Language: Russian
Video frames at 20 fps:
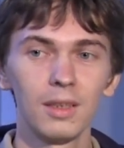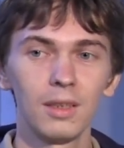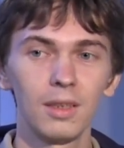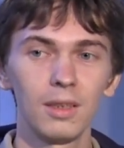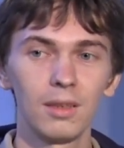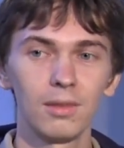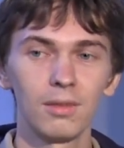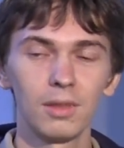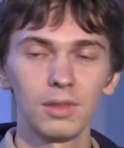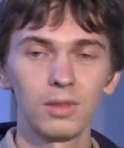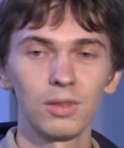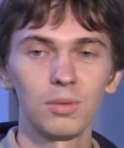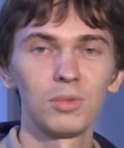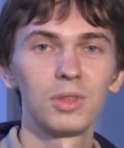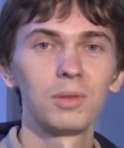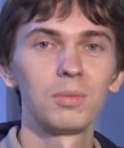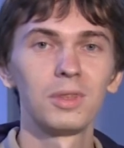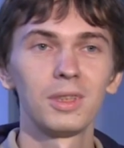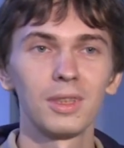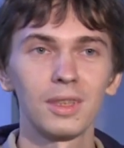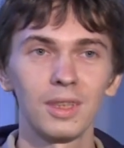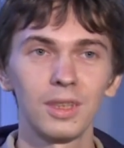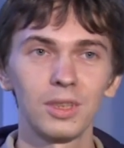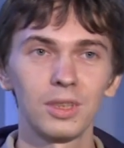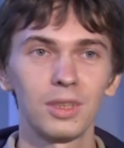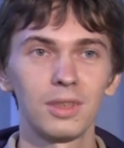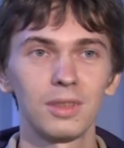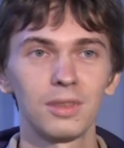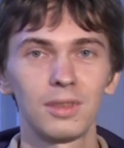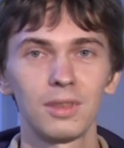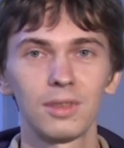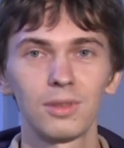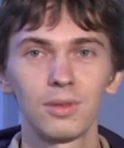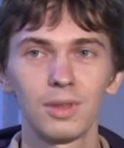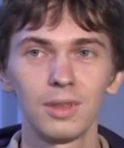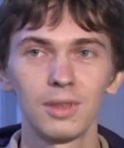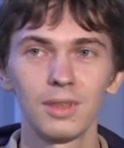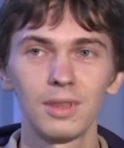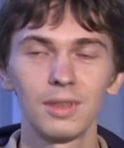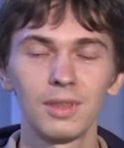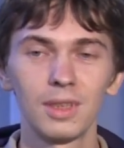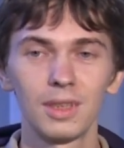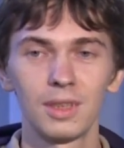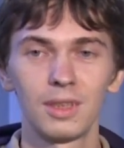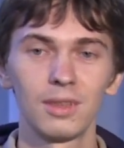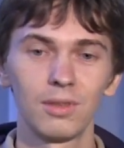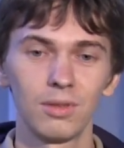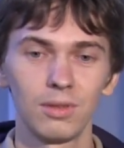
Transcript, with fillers: И в основном либидо, конечно, это сексуальная энергия.